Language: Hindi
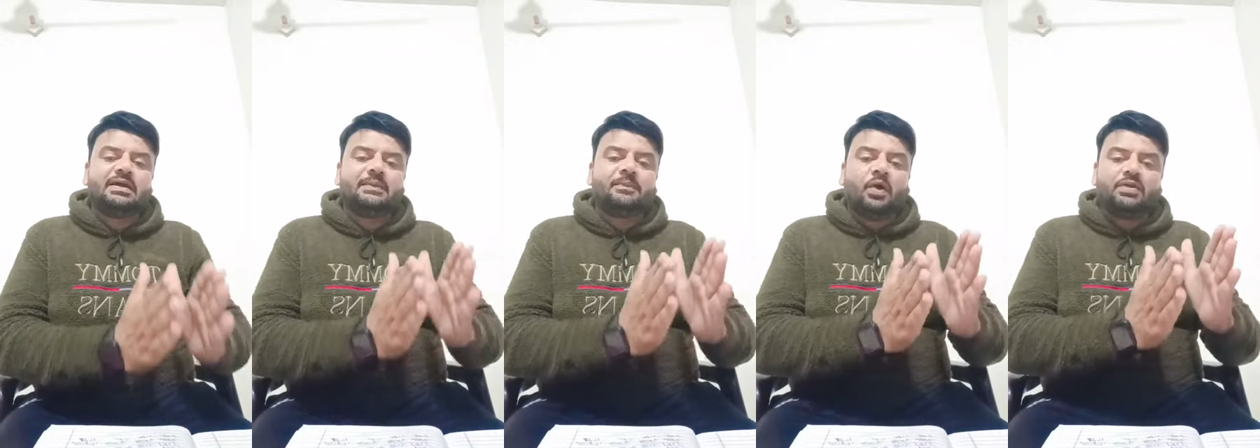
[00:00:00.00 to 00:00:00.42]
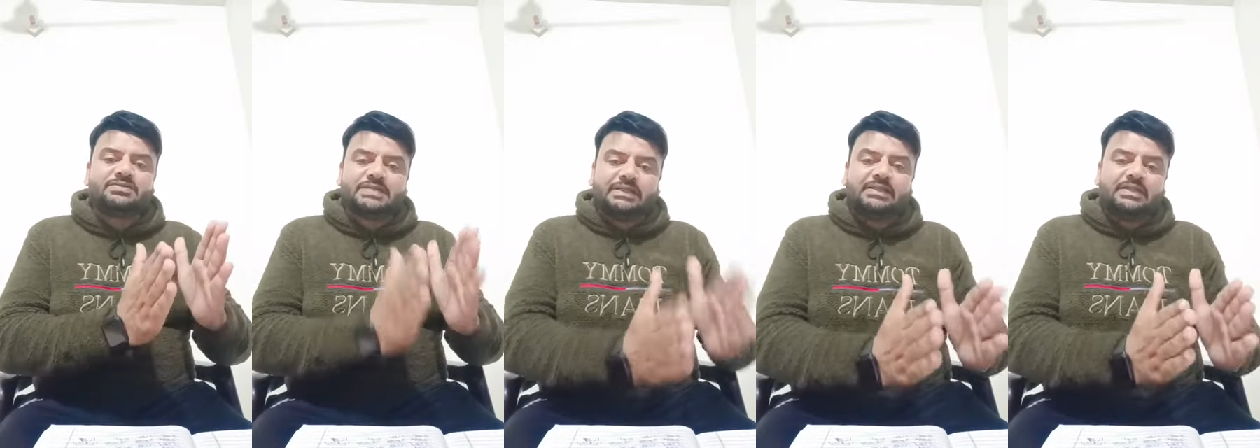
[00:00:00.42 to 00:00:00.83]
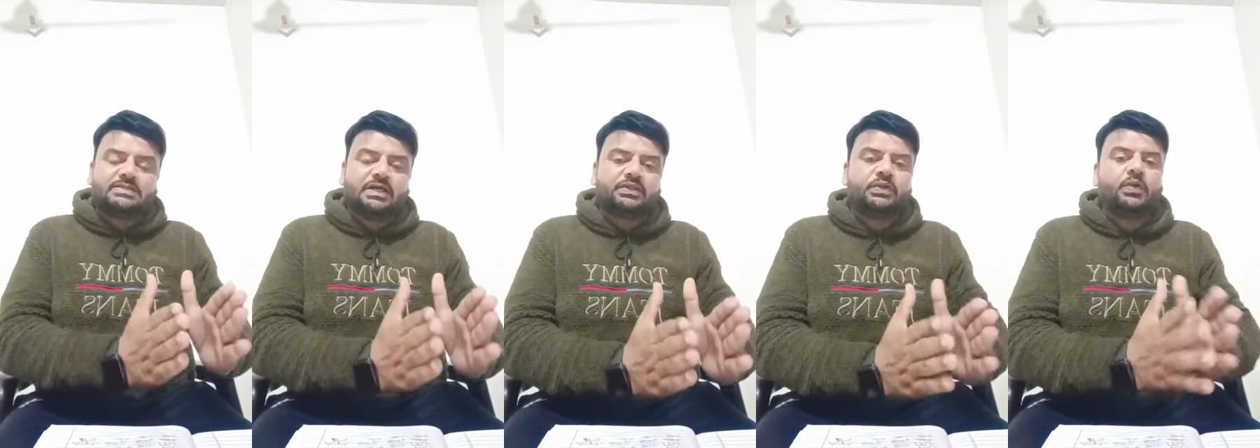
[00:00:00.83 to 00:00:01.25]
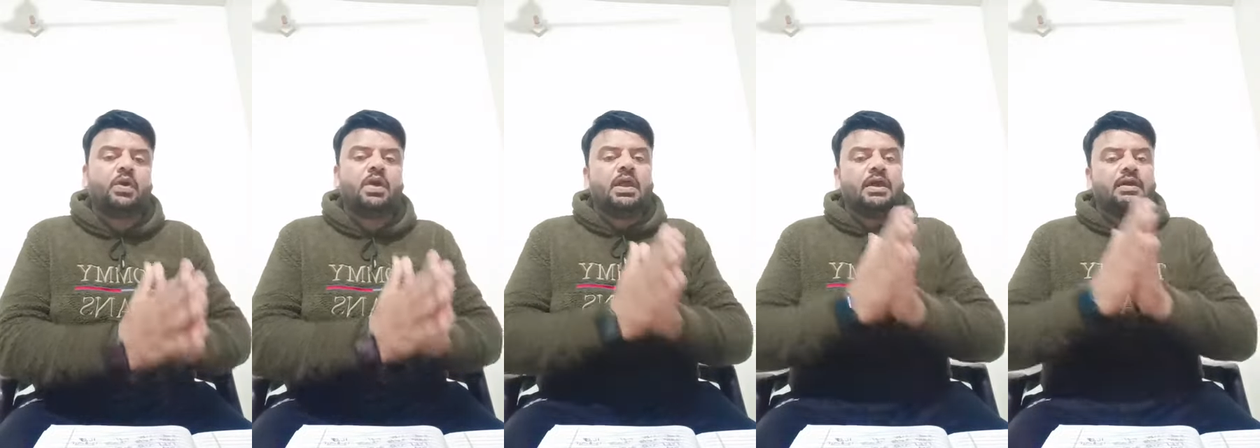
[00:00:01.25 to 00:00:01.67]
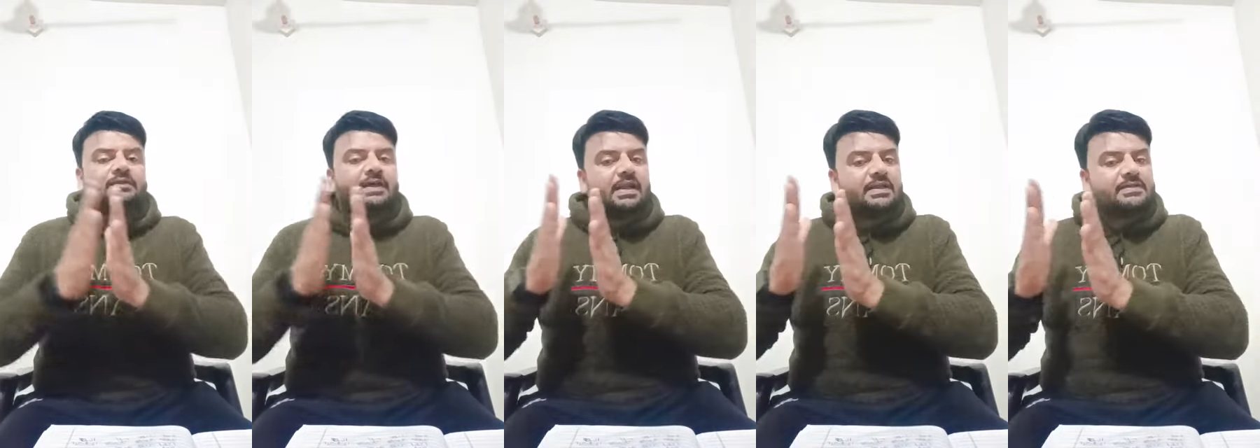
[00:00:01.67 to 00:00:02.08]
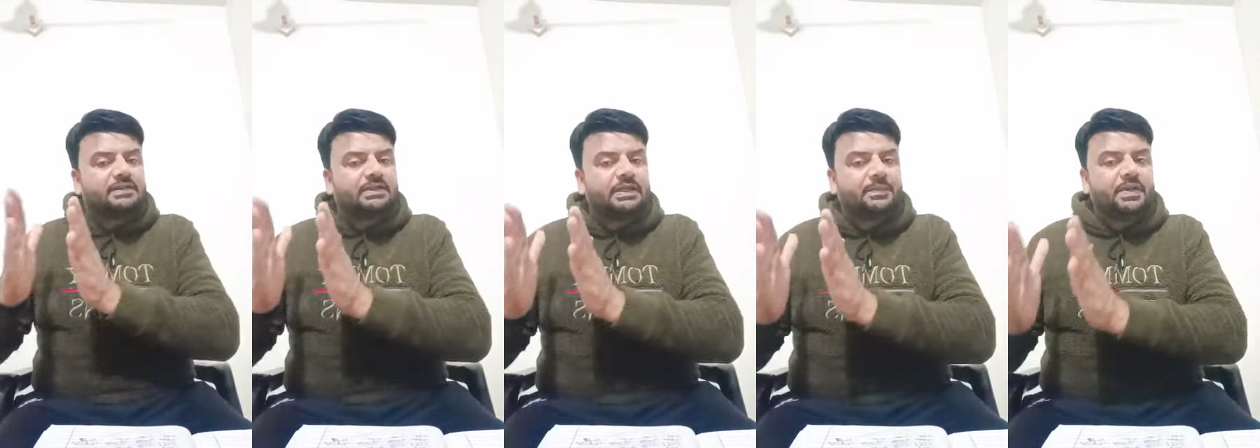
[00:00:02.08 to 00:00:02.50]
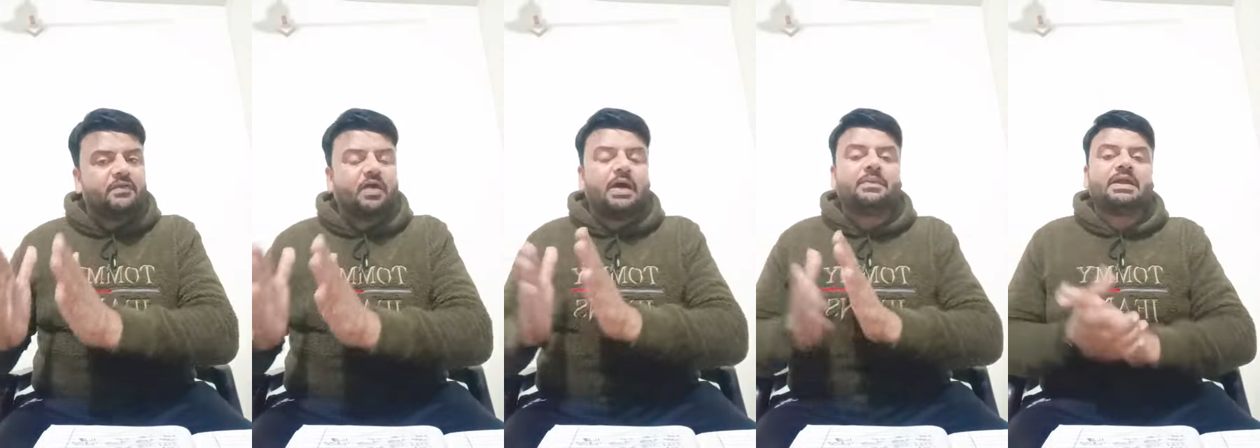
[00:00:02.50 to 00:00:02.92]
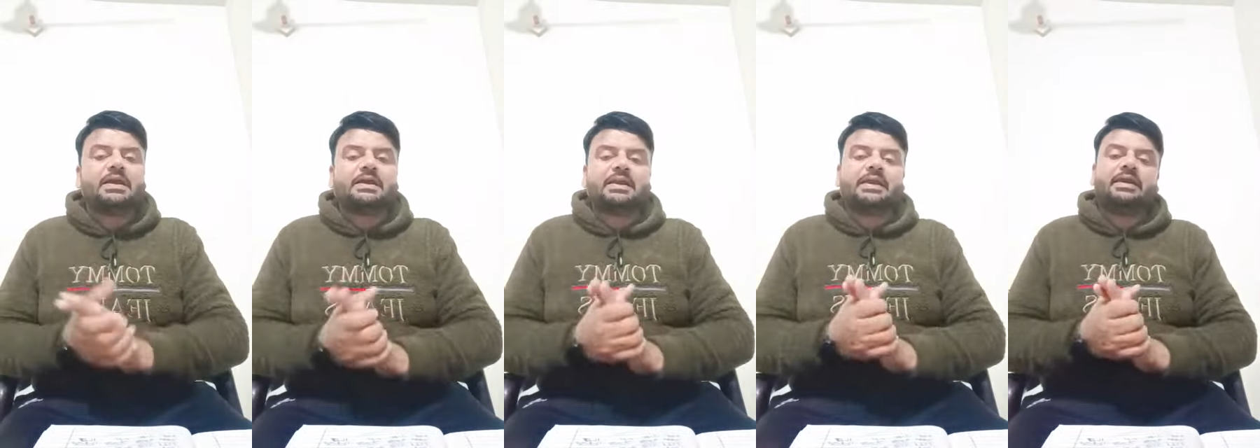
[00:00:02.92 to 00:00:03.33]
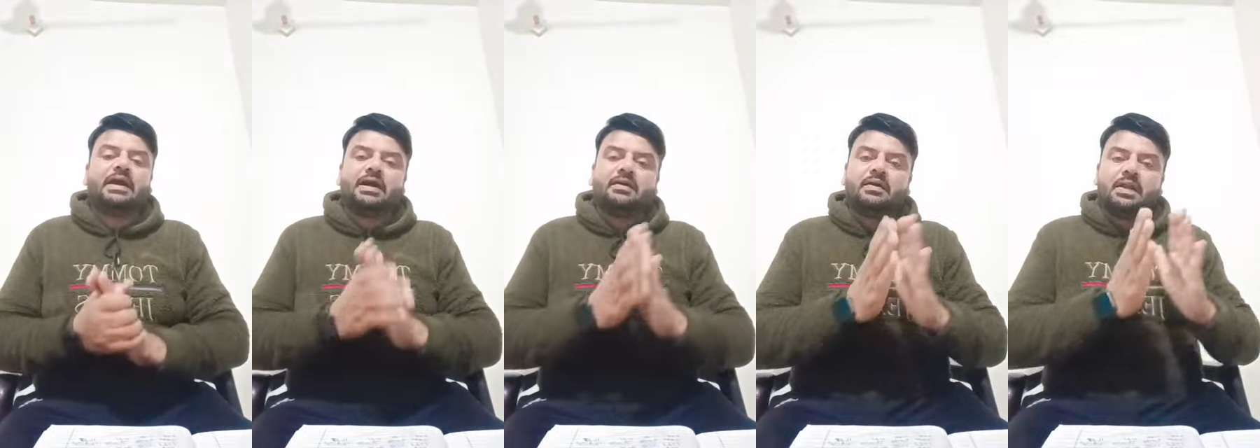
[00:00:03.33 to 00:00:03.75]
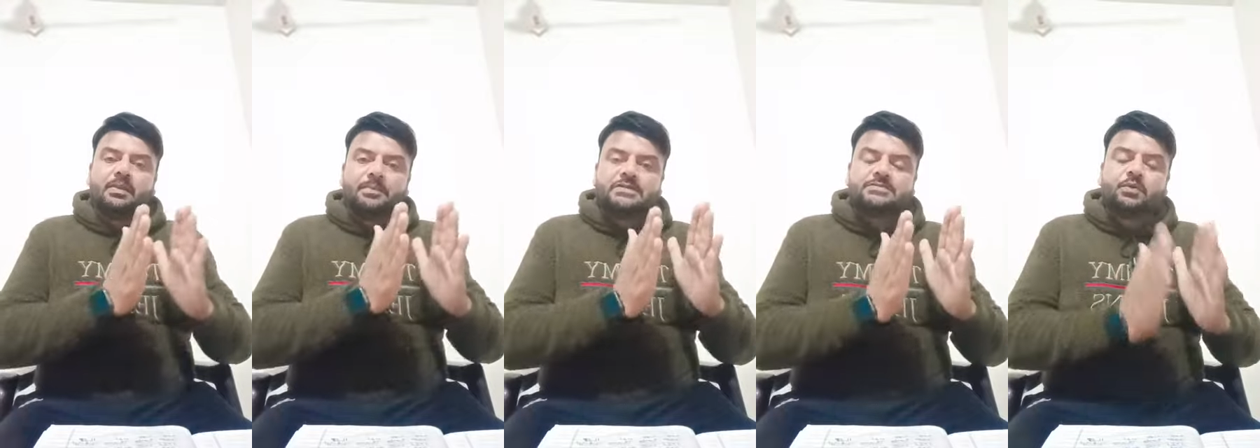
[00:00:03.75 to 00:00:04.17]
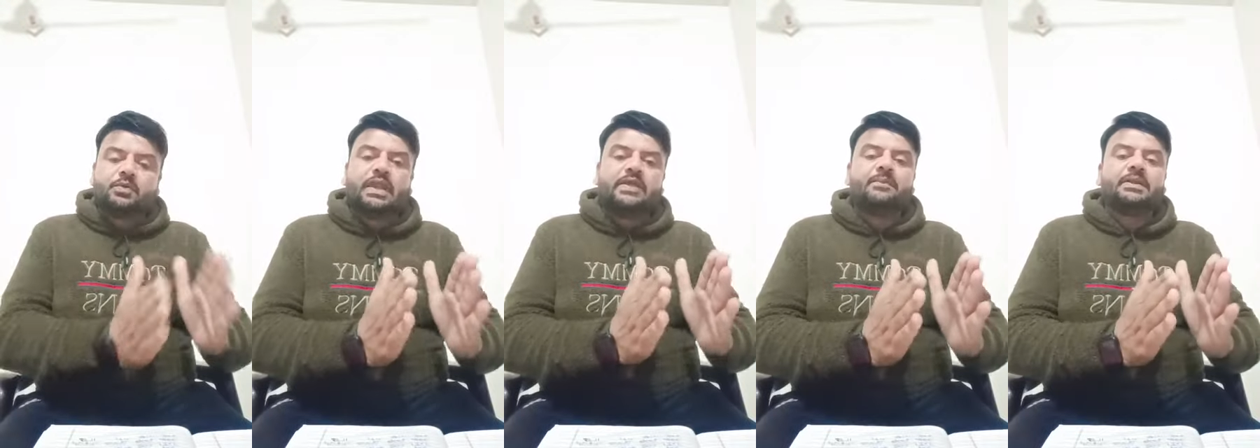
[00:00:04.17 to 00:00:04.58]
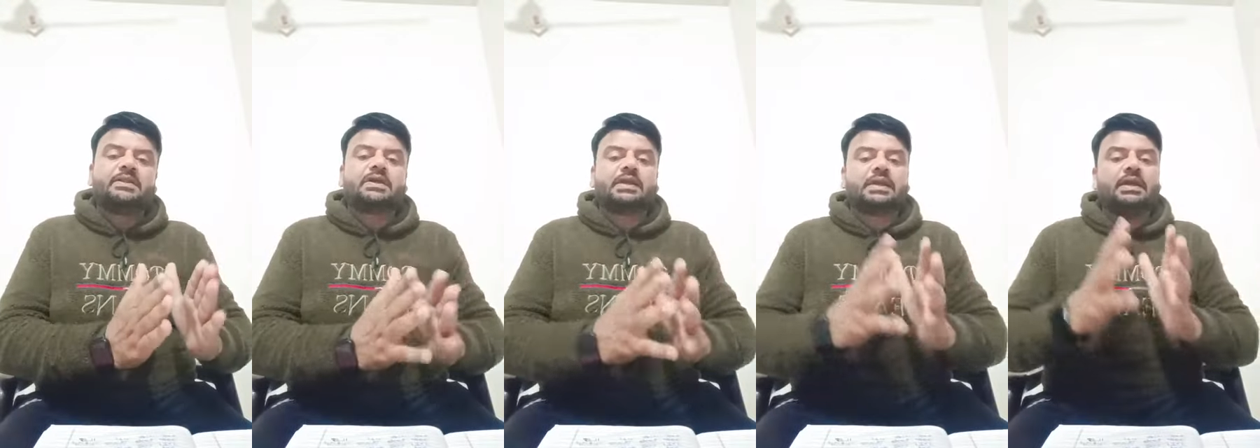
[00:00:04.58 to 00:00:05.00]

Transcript: बहुत जल्दी साथियों सारे साथी अपने वहां मिला करेंगे यहां फेसबुक लाइव बंद करके